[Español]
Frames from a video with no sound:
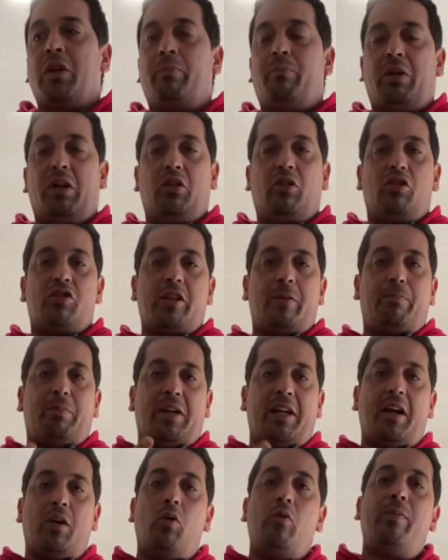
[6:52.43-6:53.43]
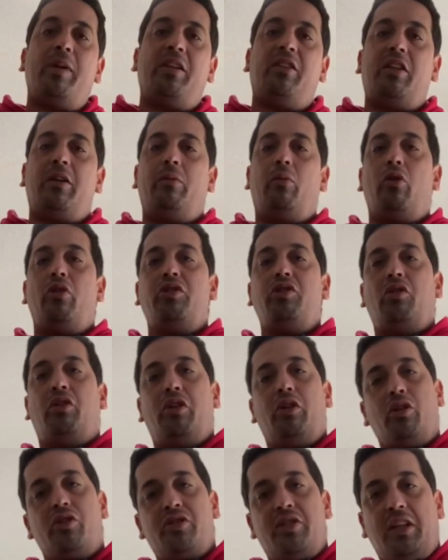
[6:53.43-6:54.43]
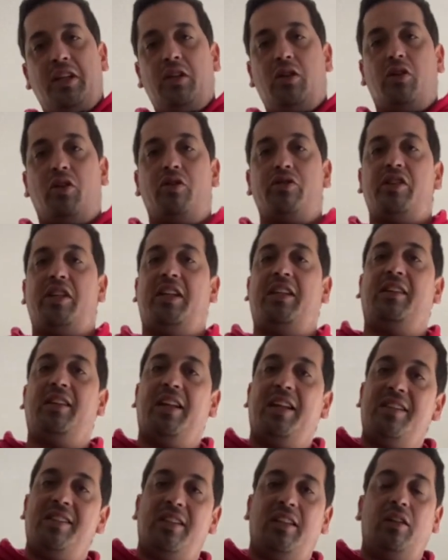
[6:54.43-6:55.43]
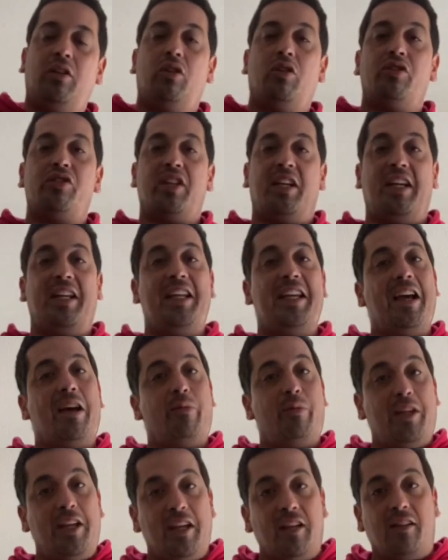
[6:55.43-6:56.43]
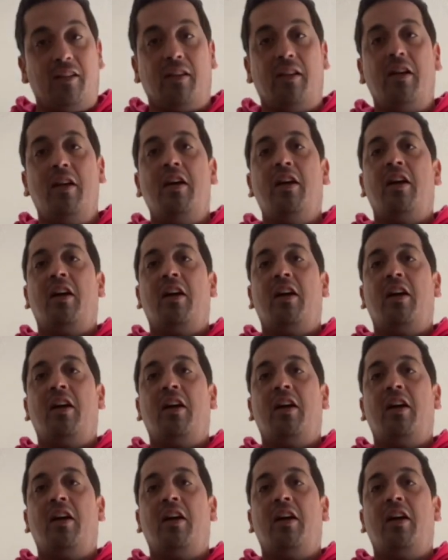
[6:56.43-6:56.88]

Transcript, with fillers: Pero entonces para un matrimonio y dos hijos y tres hijos iría bien.